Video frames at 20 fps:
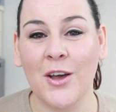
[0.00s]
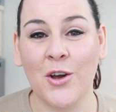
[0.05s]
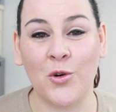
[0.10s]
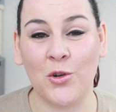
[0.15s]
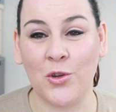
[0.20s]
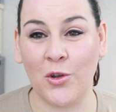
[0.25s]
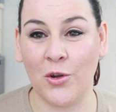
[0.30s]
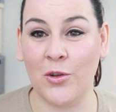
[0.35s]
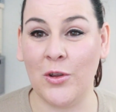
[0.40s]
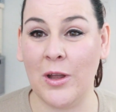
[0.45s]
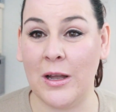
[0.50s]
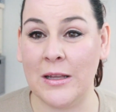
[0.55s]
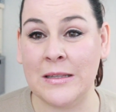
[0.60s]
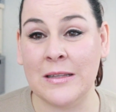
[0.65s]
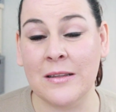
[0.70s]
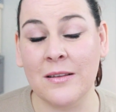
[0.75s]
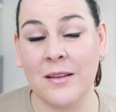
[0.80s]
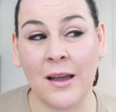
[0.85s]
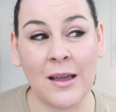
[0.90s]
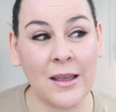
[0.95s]
qu'on en a
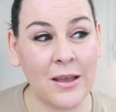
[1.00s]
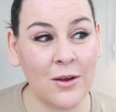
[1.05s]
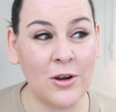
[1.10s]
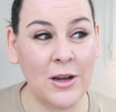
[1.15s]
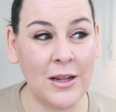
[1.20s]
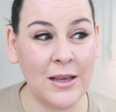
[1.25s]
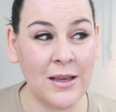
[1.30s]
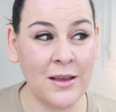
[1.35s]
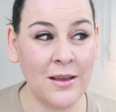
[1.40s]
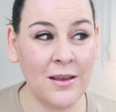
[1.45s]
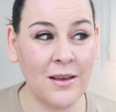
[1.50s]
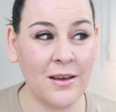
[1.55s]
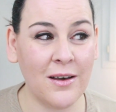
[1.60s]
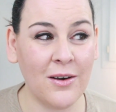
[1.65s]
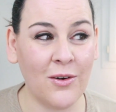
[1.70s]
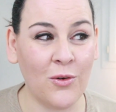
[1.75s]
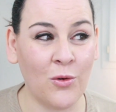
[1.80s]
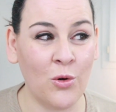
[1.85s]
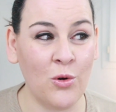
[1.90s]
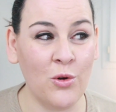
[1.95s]
rigolé,
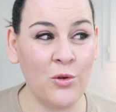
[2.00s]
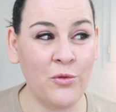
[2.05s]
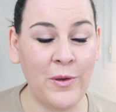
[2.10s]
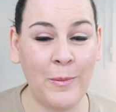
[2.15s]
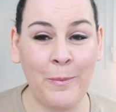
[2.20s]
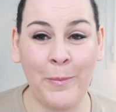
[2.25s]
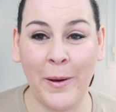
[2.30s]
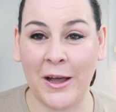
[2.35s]
on le fait